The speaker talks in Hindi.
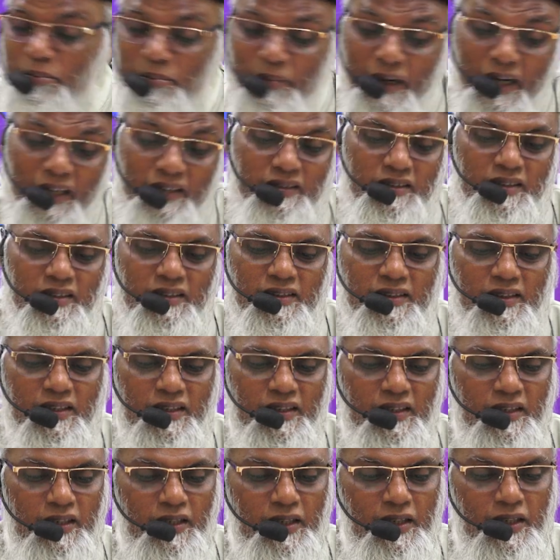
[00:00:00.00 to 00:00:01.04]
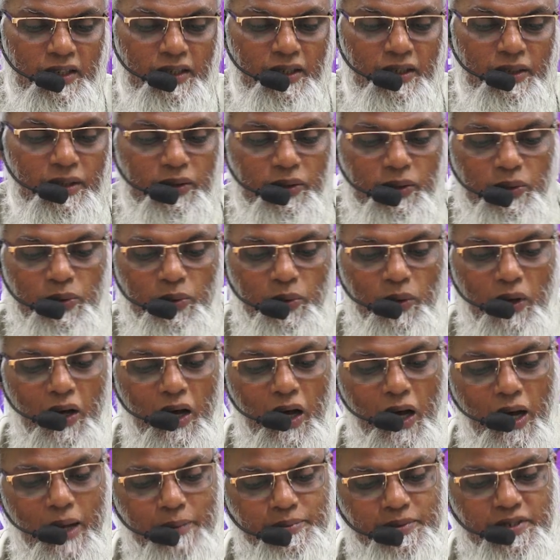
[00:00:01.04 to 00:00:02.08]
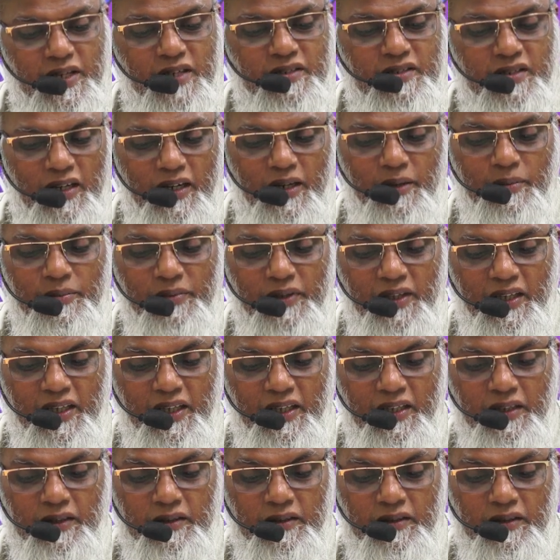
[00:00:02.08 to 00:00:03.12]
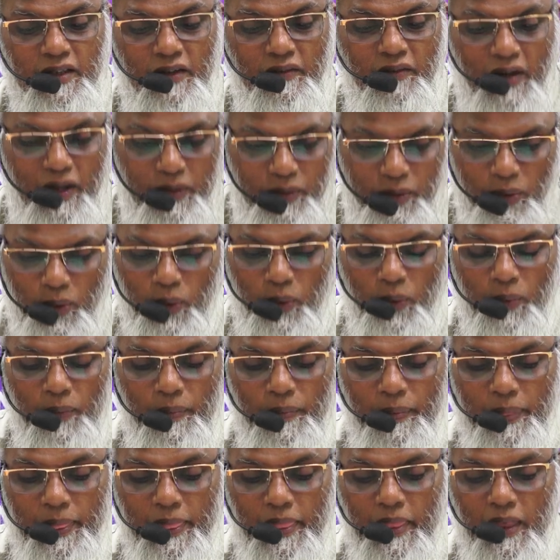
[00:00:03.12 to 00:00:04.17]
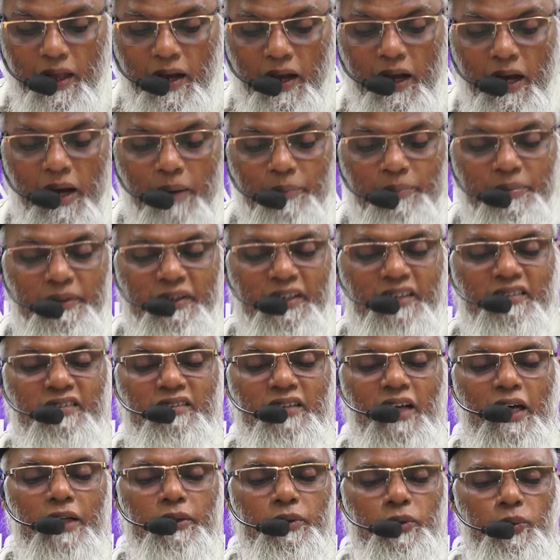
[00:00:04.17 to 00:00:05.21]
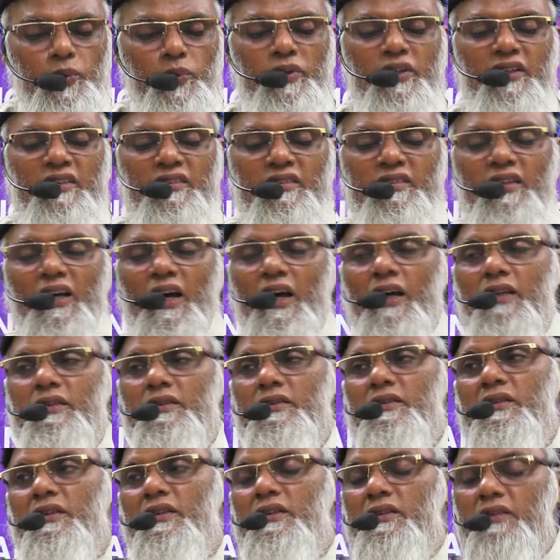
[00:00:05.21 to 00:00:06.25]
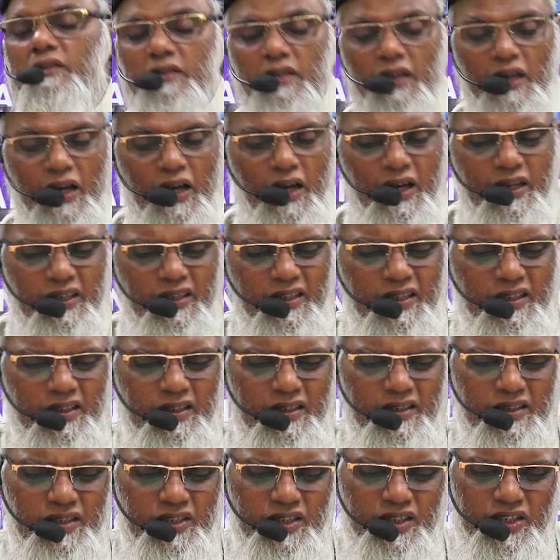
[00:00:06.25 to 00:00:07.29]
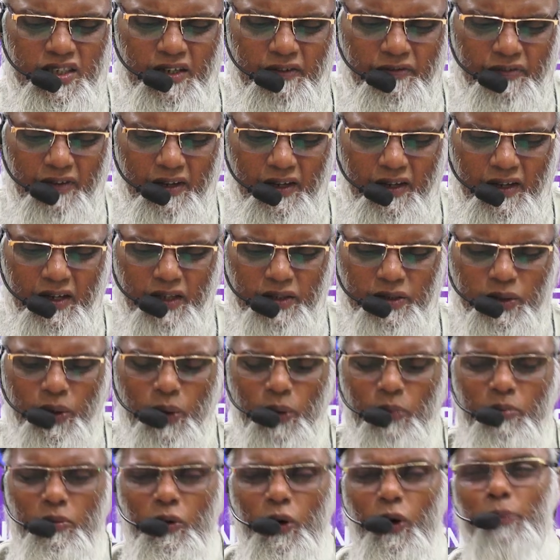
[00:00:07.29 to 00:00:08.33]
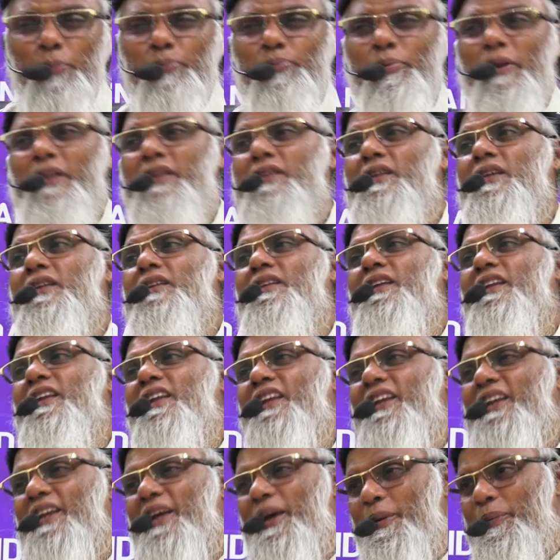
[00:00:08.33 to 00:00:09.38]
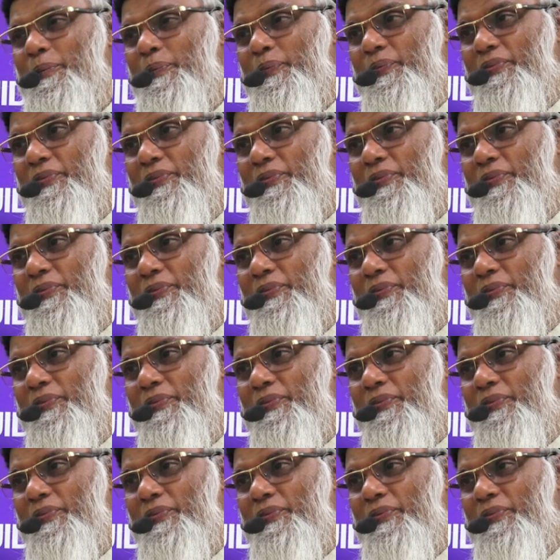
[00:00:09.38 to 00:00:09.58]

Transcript: बैठते थे तो आप वसल्लम की तवाव अपने साथियों के साथ इंतहाई शफक्त और मोहब्बत की दलील है